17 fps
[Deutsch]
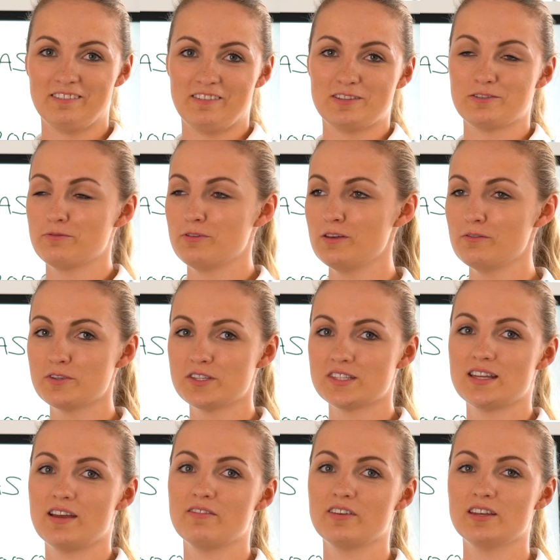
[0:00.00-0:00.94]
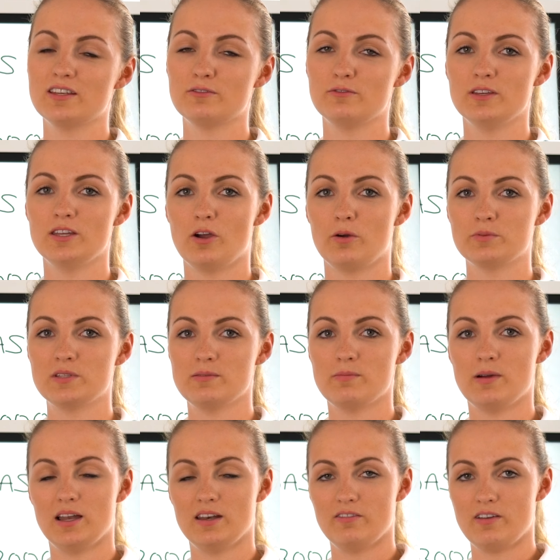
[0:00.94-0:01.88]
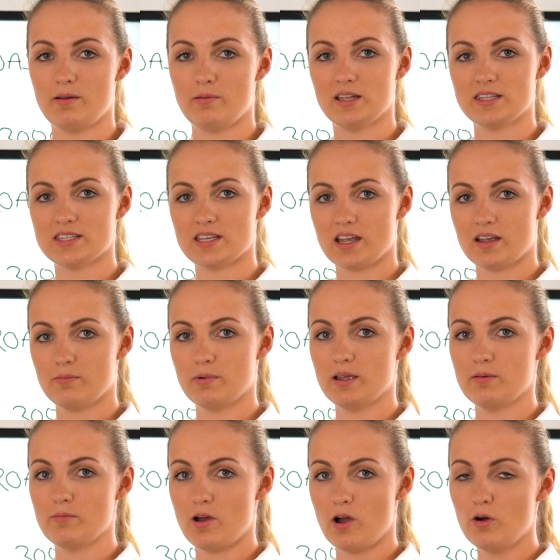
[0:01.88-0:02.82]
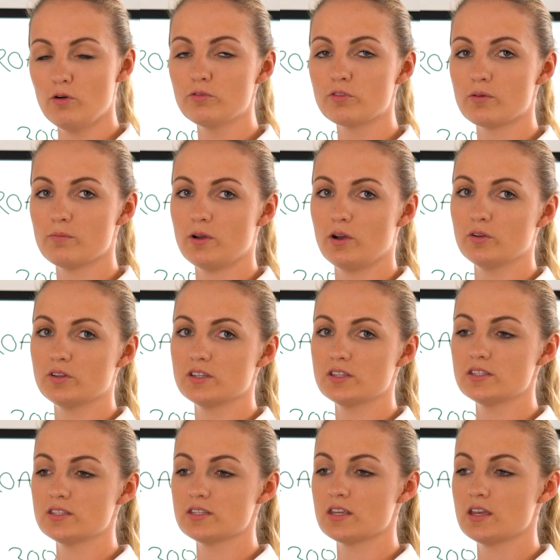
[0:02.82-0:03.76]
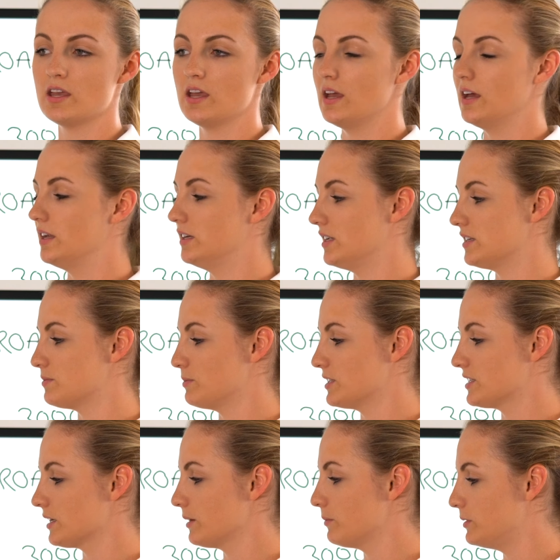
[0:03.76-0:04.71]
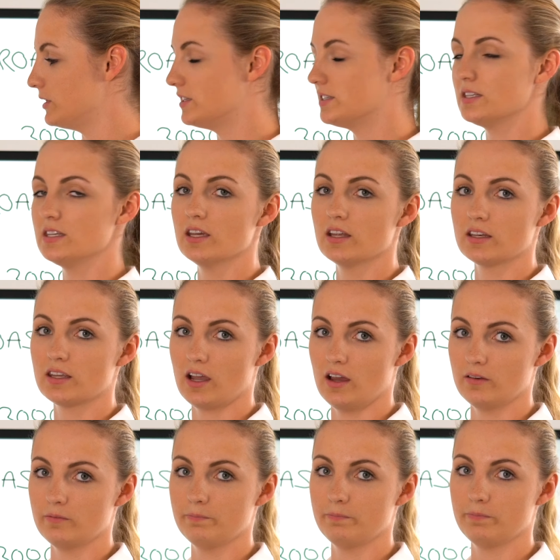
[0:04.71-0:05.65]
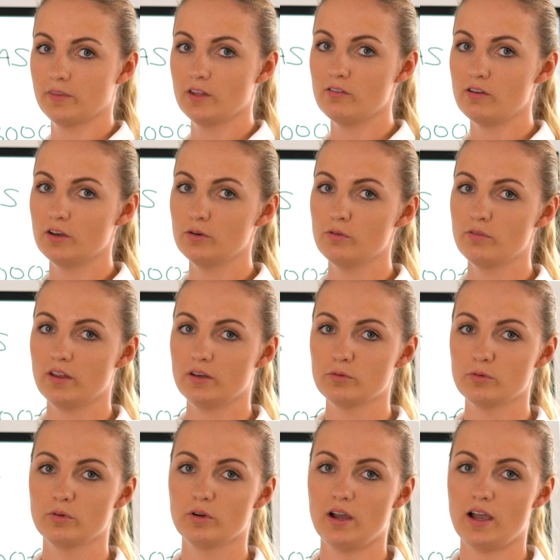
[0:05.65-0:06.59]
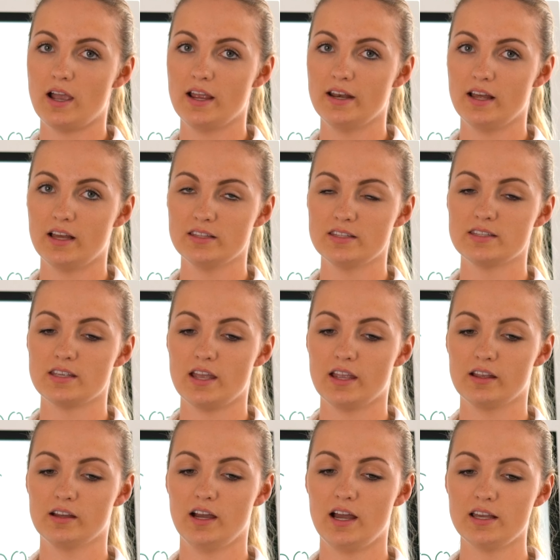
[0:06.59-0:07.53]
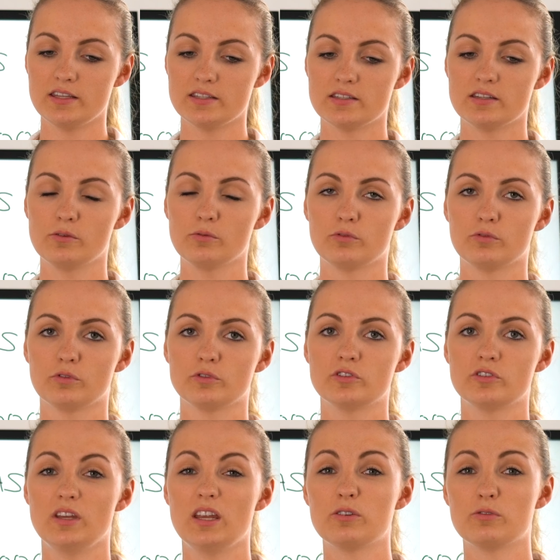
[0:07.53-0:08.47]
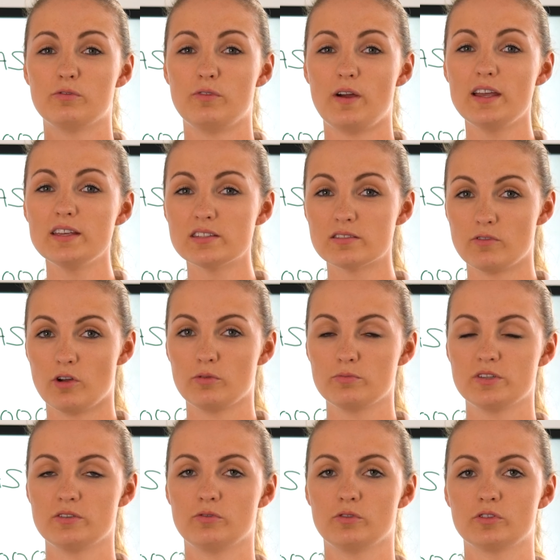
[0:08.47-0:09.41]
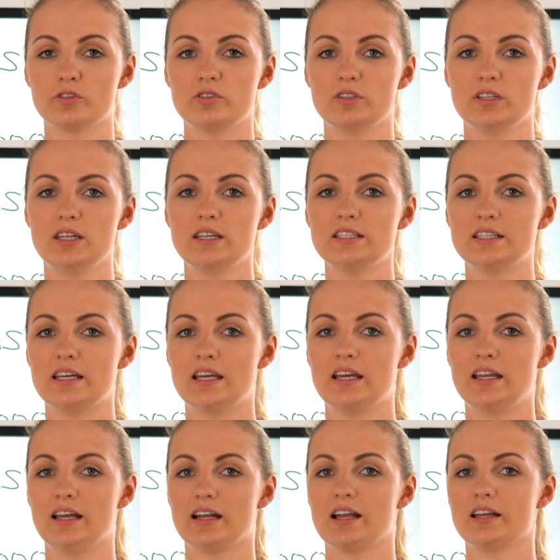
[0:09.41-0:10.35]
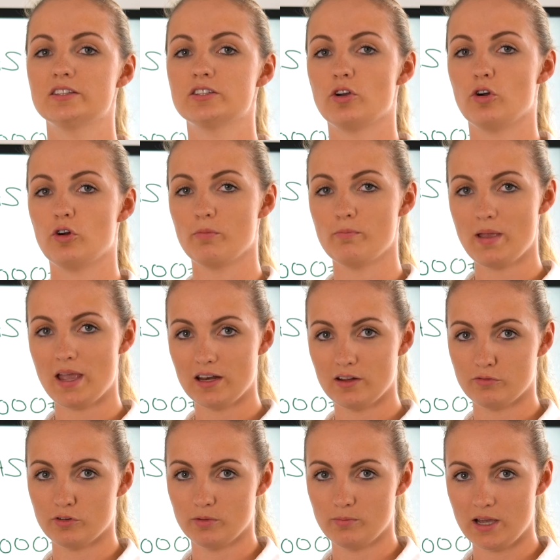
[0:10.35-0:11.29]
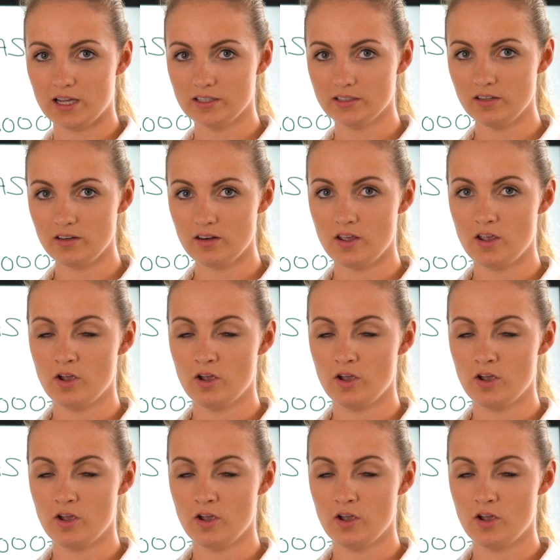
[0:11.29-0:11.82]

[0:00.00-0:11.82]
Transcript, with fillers: also viele wissen einfach nicht, wie die optimale Werbeanzeige bei ihm aufgebaut ist, dass man es replizieren kann. Ne, weil nur wenn du eine Anzeige hast, die gut funktioniert, du weißt, warum sie funktioniert, dann kannst du ja auch mehr davon machen,